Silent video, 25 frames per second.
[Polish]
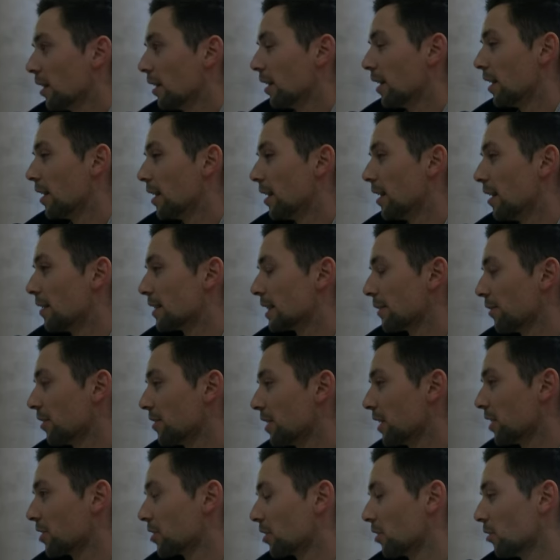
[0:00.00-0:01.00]
E,
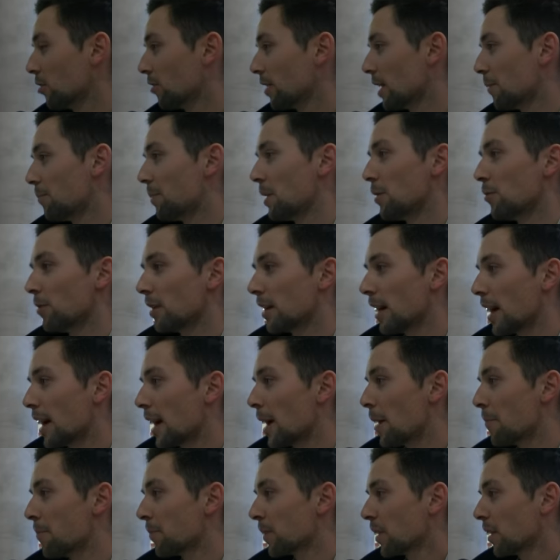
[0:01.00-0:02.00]
zawodnik żongluje piłkę,
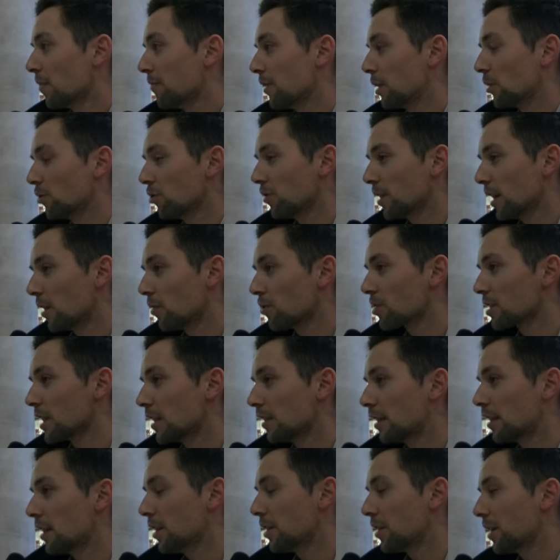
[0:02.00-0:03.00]
wykonuje
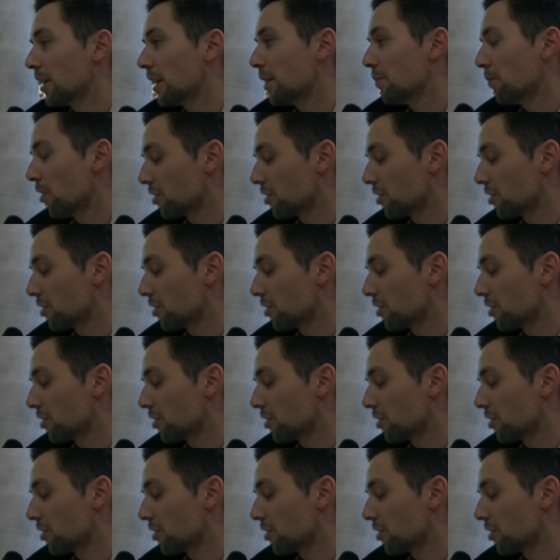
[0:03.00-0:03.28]
różne triki,